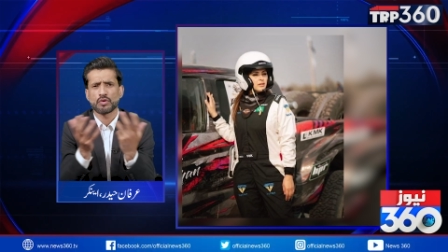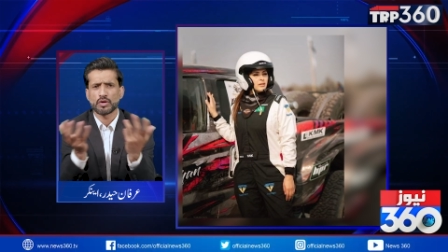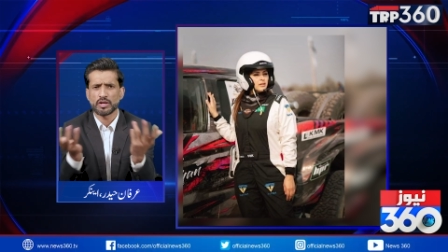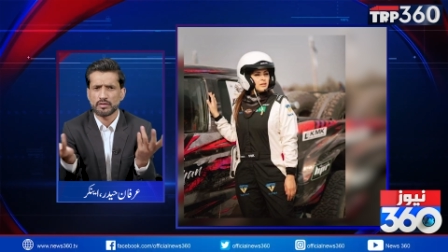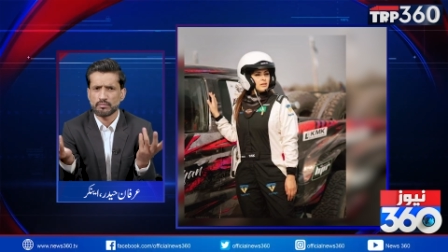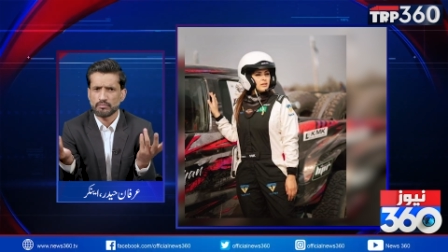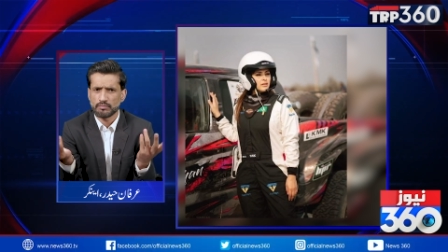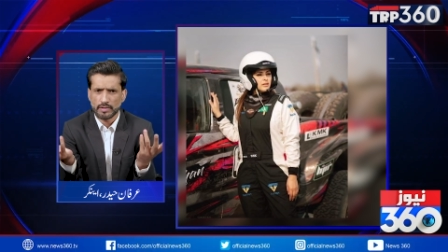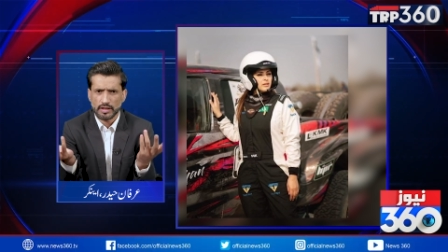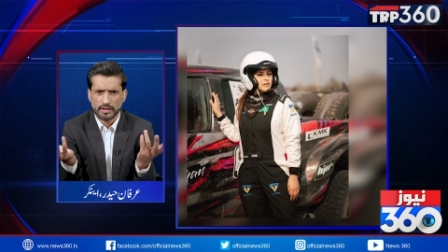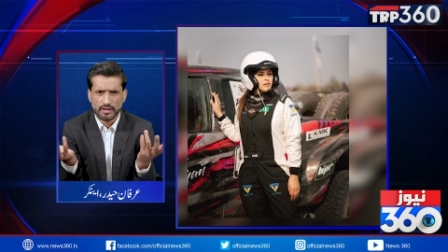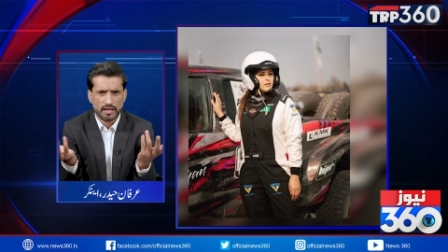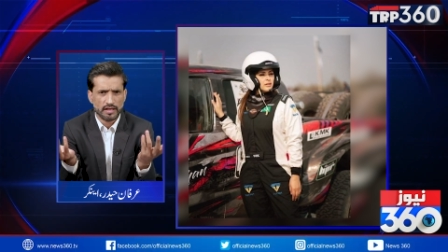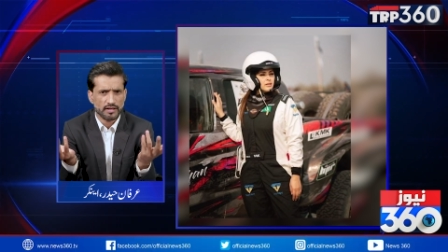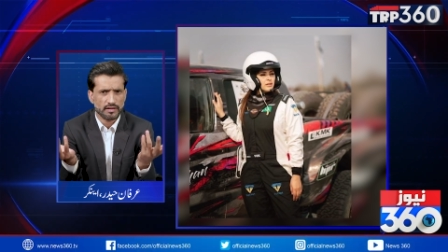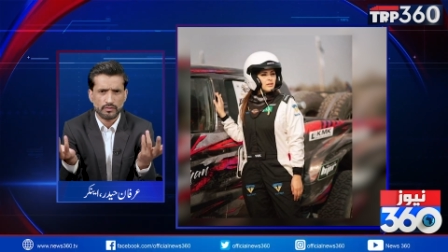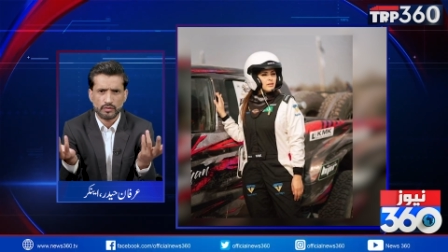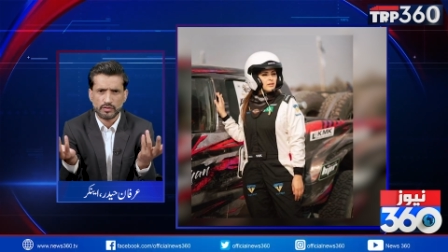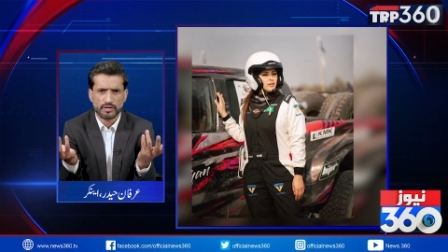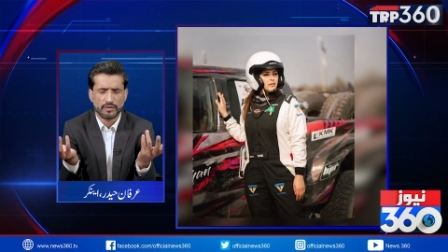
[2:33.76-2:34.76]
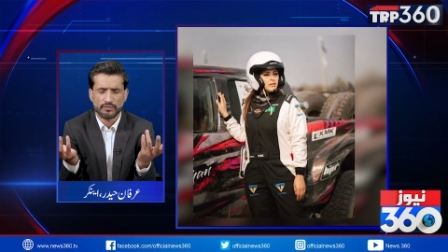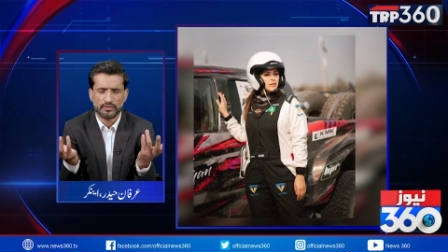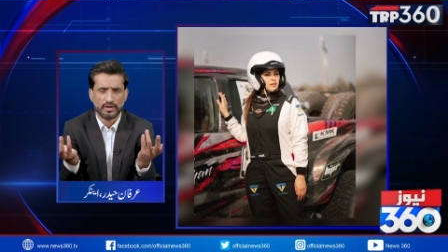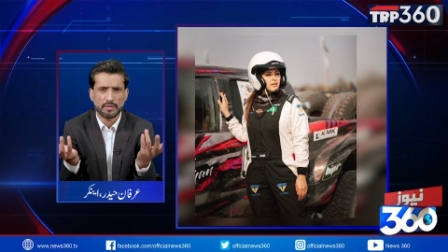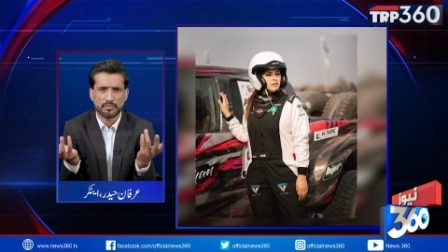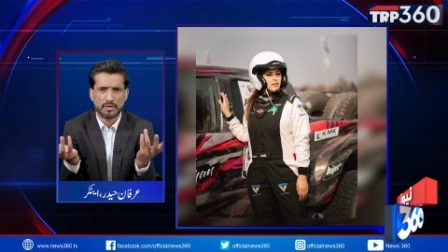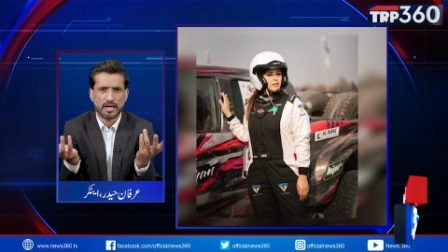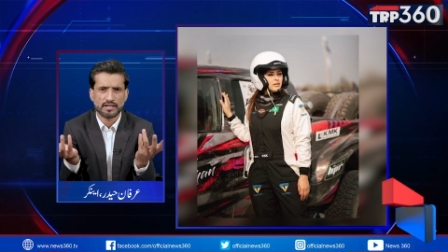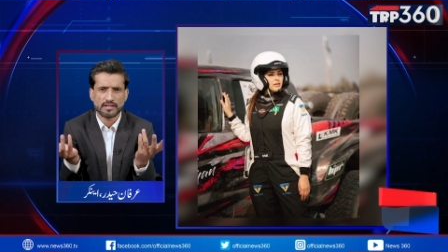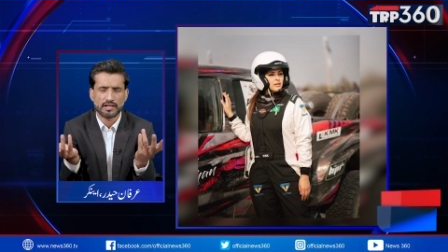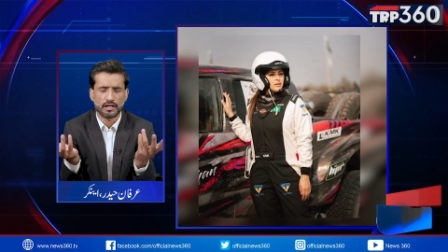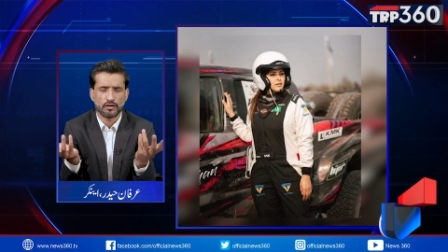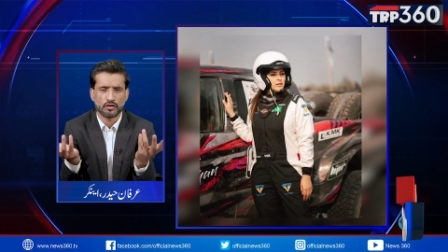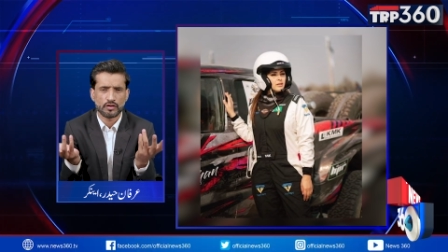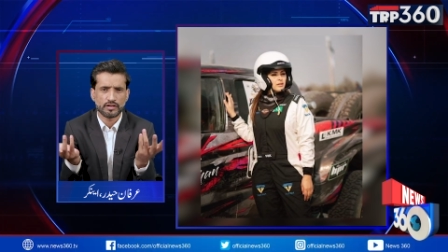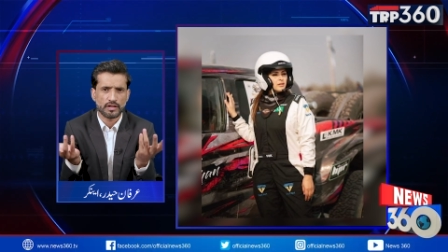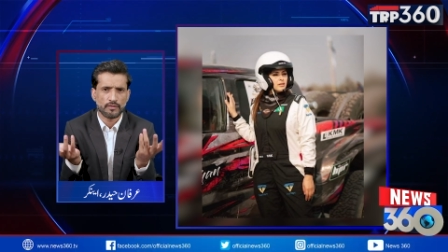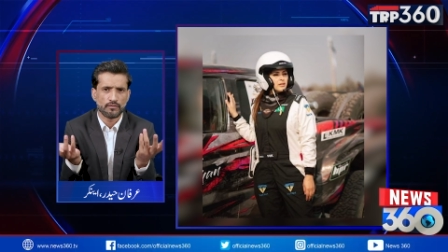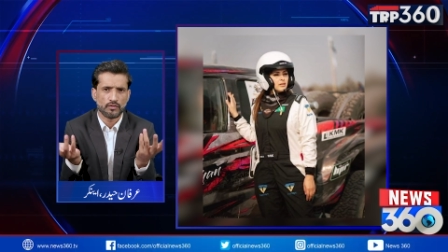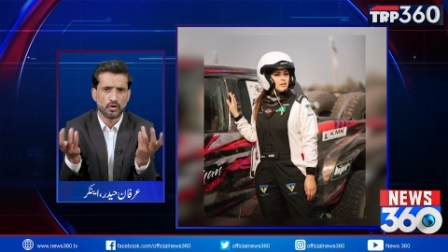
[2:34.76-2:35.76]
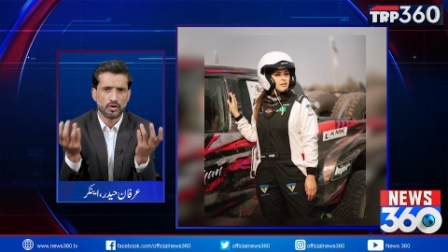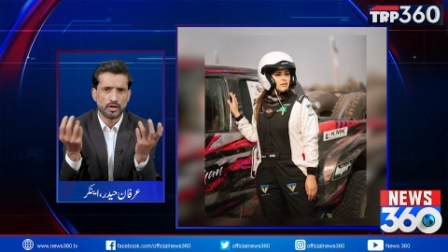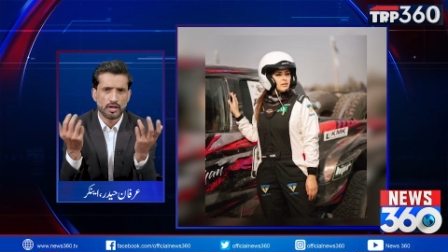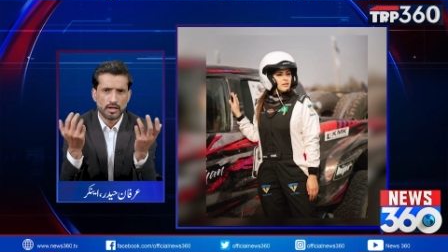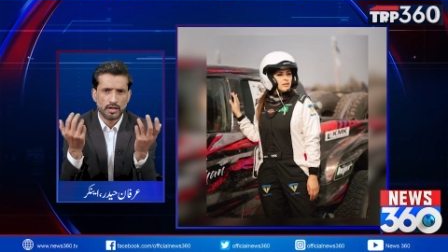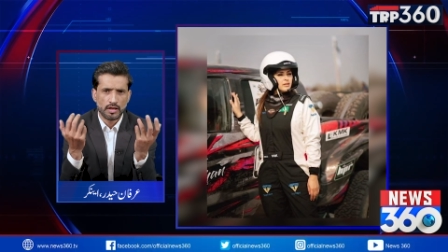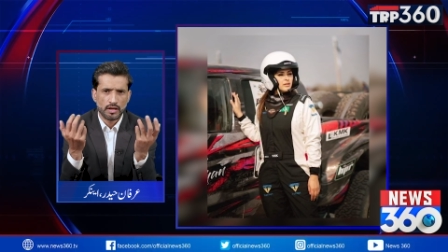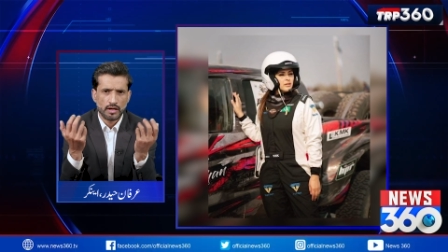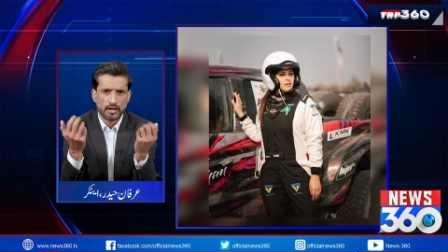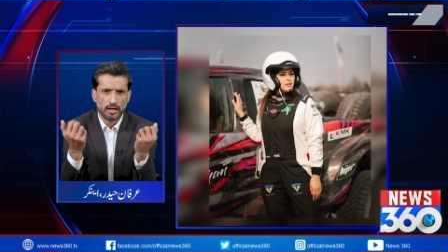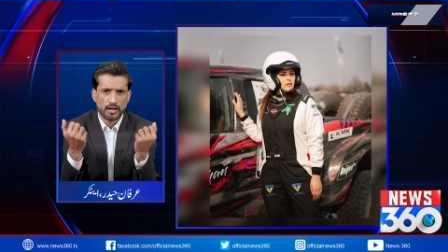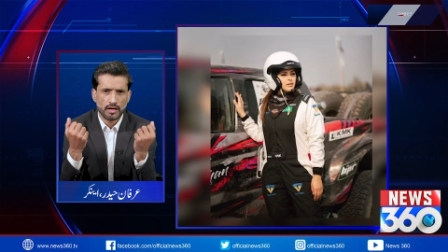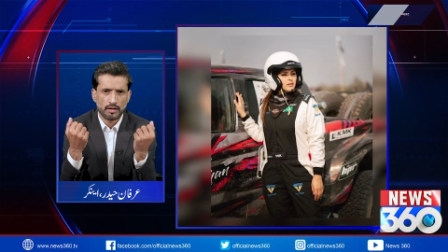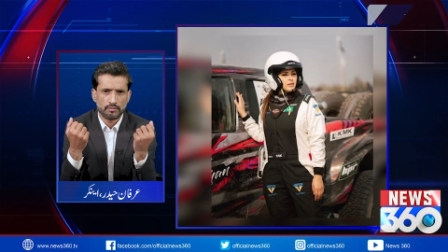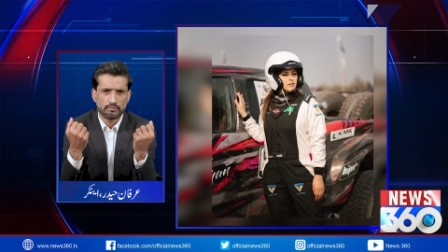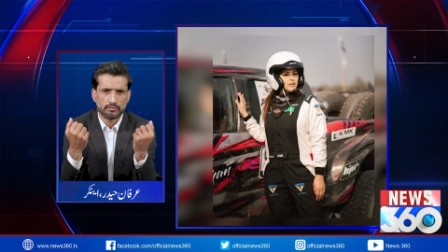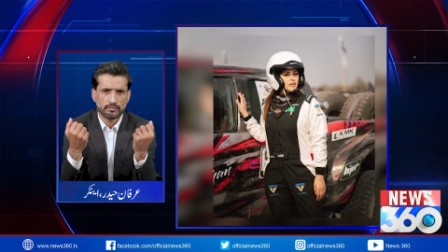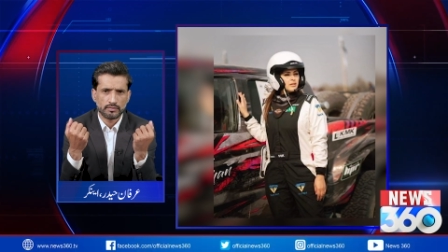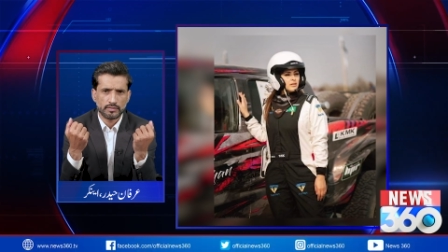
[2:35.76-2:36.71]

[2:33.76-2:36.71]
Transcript: कोई कितना ही उसे फेम हासिल हो जब वो आ,